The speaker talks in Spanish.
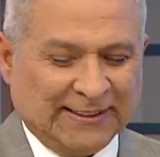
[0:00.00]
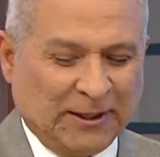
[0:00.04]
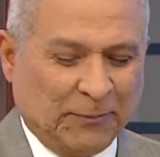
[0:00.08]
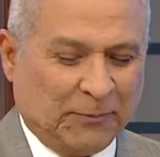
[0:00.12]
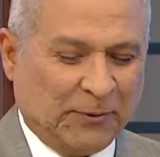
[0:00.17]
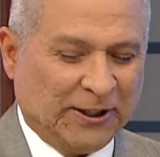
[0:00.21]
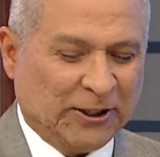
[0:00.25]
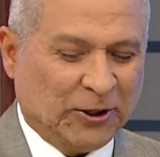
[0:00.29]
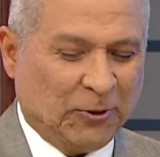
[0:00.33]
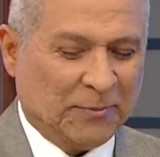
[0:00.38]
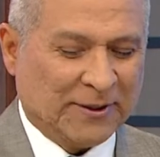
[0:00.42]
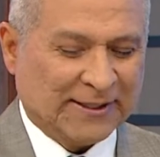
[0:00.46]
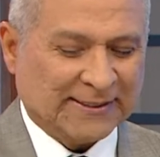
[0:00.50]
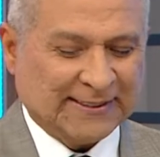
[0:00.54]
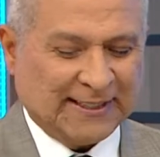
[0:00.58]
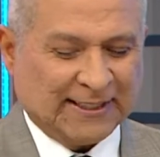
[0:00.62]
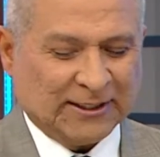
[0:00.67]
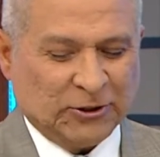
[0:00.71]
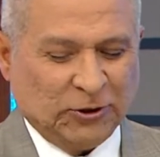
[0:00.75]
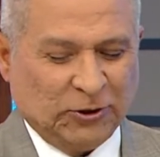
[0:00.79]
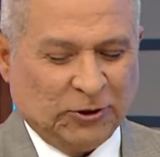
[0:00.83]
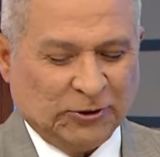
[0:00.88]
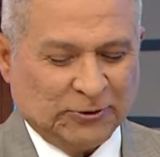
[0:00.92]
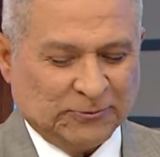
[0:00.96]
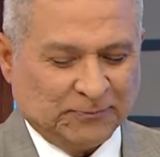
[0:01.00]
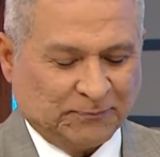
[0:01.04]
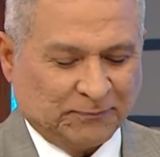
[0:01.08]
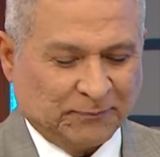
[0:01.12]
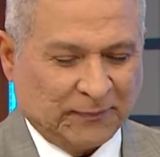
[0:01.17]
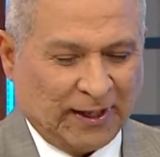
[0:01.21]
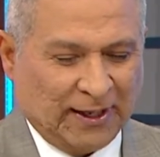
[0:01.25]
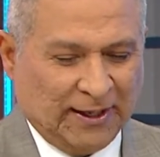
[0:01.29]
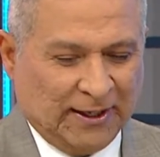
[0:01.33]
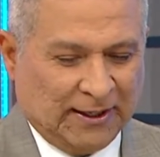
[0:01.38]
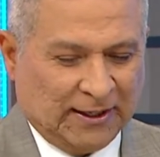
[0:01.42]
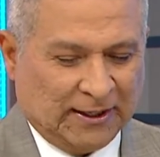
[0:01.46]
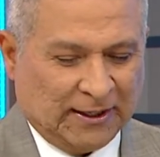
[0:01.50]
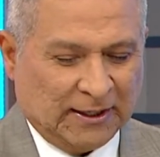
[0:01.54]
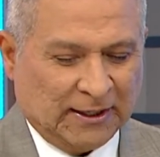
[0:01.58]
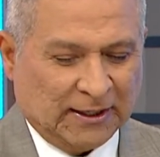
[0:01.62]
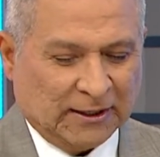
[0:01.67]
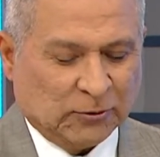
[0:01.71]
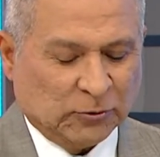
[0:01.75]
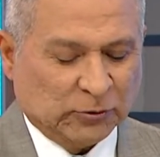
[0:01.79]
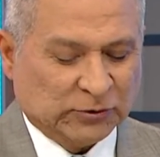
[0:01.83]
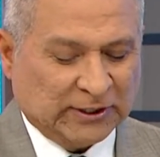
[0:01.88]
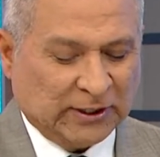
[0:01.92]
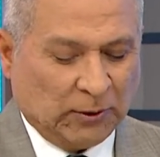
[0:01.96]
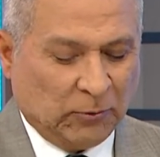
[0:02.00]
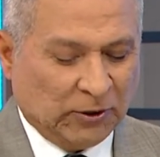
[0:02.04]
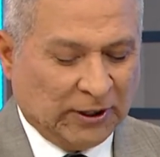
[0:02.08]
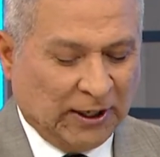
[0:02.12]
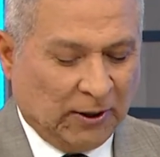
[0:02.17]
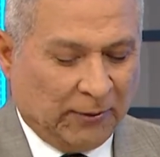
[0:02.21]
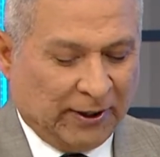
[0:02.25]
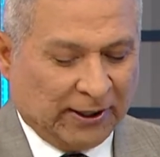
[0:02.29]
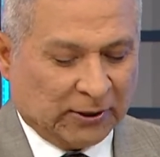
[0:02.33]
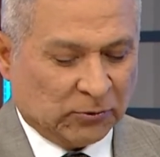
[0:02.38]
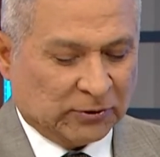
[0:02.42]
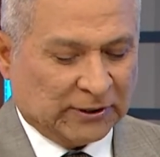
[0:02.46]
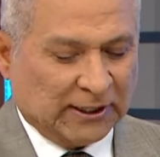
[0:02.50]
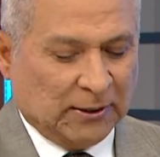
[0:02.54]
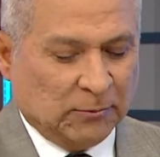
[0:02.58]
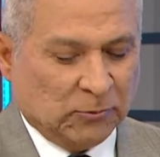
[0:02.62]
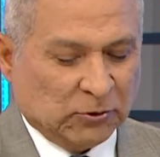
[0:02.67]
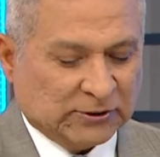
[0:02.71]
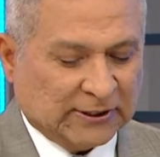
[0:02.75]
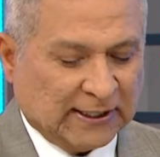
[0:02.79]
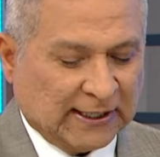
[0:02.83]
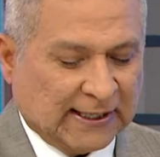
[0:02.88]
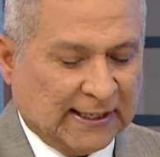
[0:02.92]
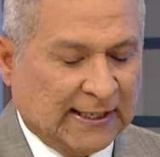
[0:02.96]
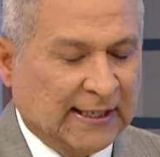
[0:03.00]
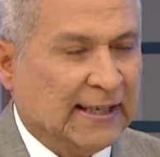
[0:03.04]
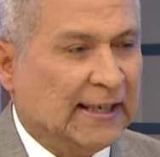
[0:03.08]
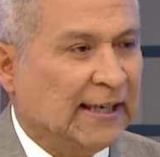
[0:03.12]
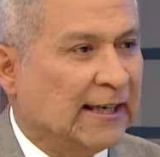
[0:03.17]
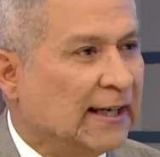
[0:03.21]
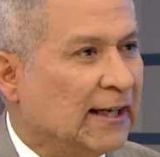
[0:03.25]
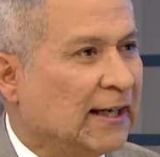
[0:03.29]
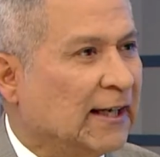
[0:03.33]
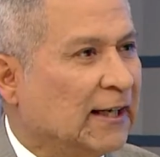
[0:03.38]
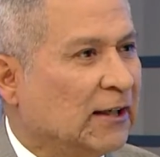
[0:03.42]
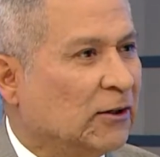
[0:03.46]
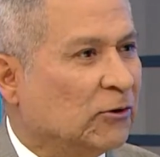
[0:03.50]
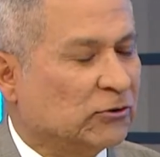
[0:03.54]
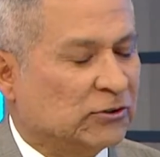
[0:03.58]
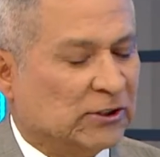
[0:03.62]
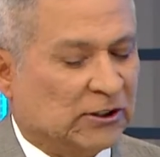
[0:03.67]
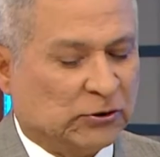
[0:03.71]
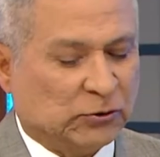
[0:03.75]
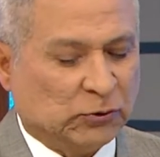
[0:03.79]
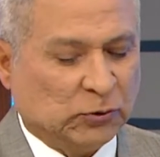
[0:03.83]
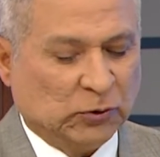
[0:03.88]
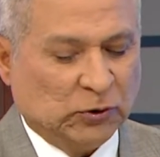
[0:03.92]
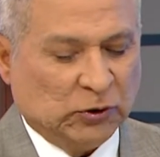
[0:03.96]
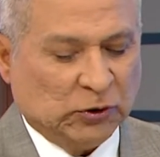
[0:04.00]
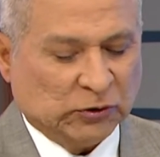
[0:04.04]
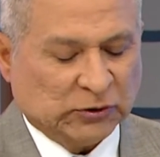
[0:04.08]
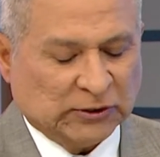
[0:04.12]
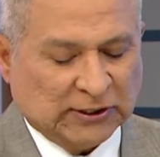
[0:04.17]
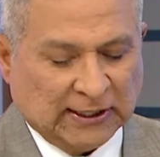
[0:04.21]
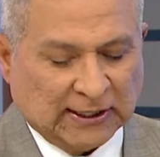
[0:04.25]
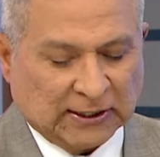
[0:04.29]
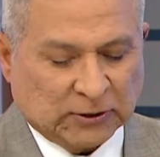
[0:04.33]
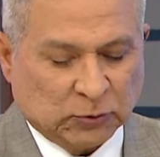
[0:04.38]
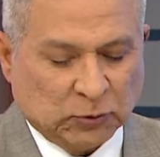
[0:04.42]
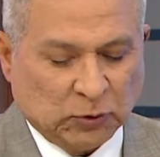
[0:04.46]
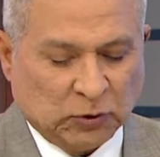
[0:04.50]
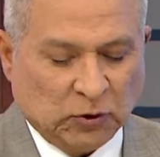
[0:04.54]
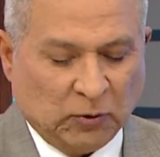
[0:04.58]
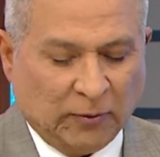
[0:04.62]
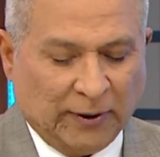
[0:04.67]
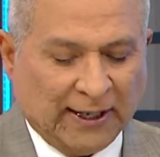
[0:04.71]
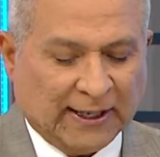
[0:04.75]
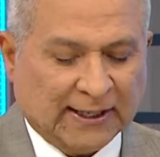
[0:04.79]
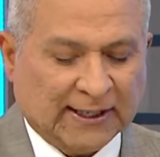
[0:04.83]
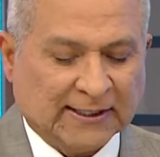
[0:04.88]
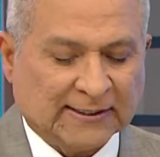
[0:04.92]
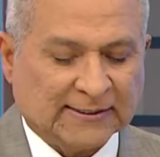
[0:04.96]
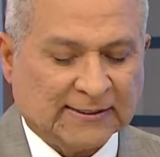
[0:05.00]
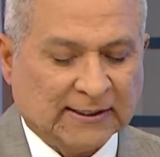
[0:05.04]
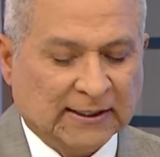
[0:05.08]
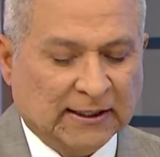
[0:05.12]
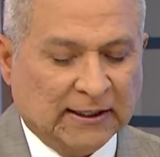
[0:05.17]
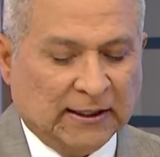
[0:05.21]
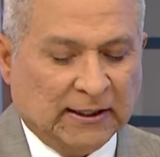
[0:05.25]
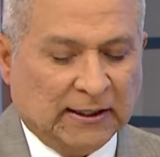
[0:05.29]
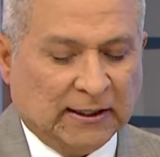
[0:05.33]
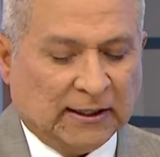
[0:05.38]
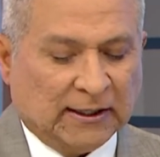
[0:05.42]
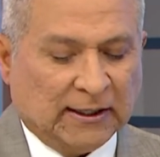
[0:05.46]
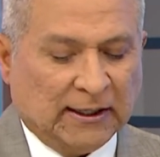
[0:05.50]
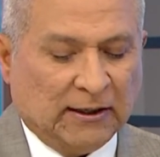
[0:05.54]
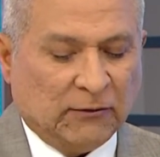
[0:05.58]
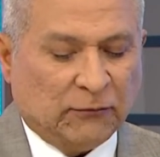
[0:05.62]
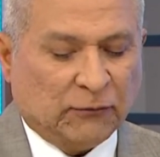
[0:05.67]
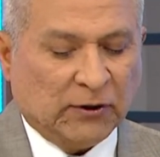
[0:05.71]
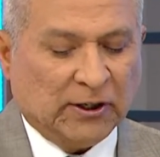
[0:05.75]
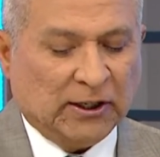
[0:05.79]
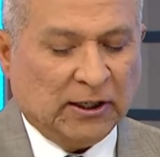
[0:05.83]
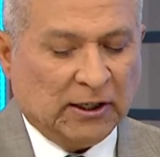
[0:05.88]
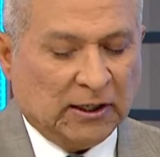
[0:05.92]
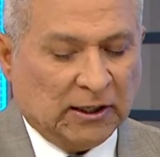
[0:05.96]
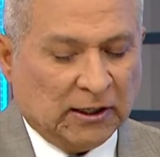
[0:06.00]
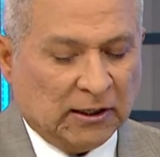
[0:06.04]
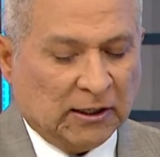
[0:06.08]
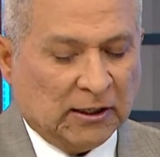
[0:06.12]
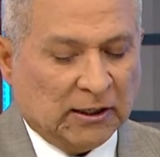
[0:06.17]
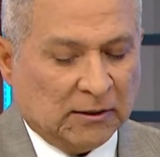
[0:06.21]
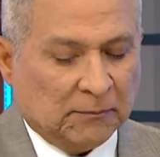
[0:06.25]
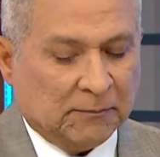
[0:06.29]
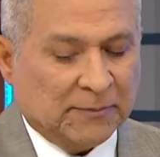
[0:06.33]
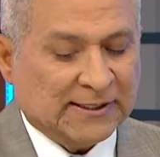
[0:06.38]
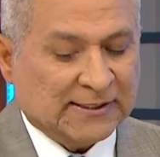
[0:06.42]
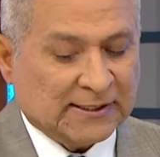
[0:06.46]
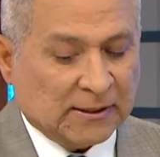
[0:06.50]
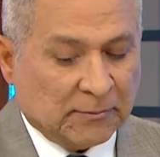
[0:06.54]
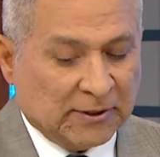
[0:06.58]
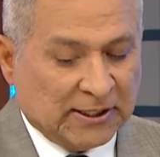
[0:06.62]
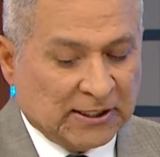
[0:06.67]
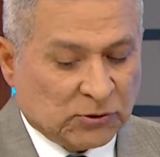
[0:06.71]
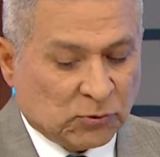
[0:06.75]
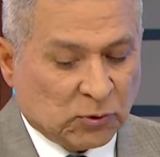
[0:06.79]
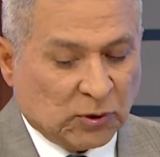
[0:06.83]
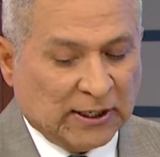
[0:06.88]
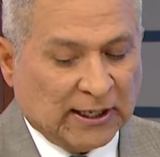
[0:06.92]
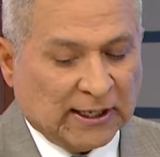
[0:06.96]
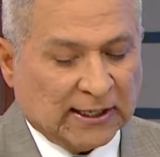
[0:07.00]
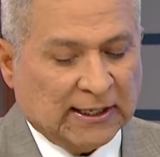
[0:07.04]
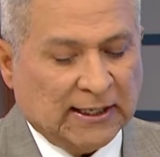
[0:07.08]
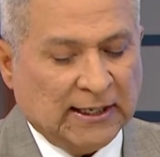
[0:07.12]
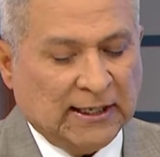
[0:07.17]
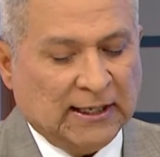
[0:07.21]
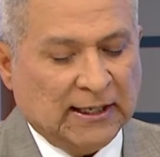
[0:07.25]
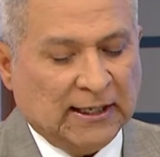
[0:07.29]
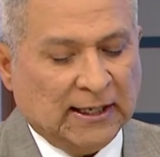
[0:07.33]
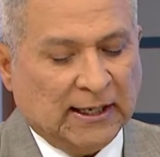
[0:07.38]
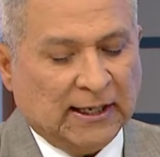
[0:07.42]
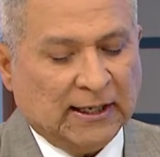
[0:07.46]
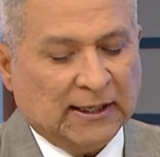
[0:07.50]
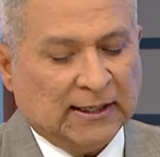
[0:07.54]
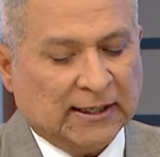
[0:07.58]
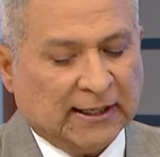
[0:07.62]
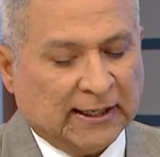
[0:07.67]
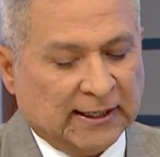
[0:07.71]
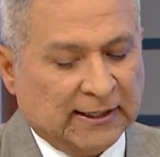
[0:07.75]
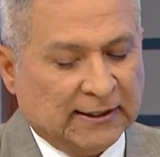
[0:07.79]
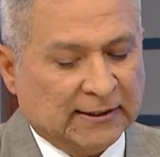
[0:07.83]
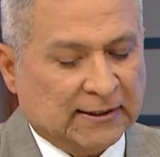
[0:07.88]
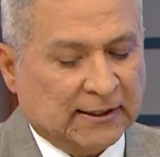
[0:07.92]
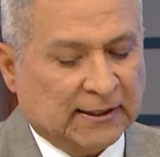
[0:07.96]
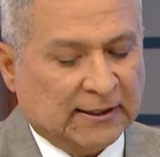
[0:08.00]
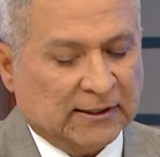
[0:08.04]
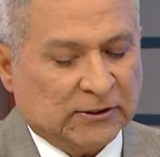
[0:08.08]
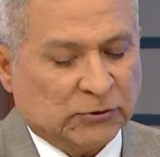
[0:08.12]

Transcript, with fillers: después de conversar con eh, Gustavo Navarro, tenemos aquí en, los estudios a Arturo Vázquez. Él fue eh, viceministro de Energía y gerente de